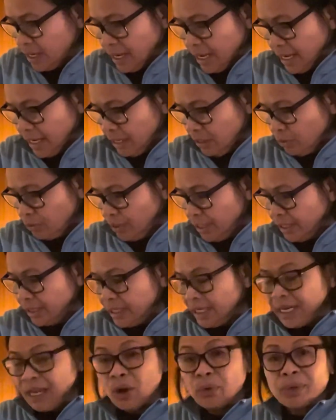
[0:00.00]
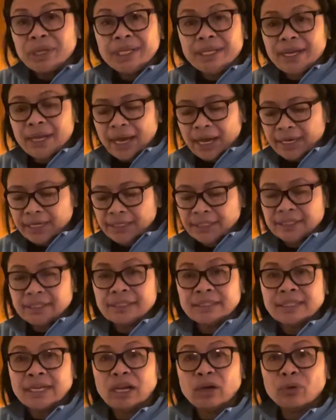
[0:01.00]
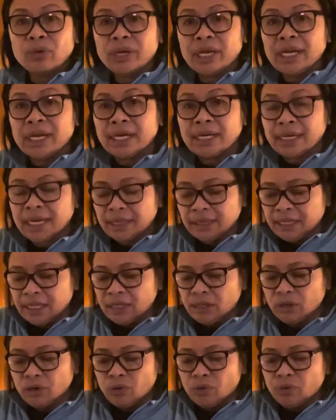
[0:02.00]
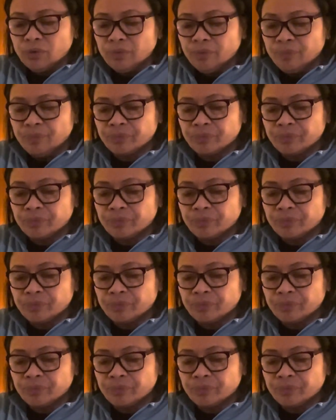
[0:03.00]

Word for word: Ang una ting gawin guys, haluin lang natin yung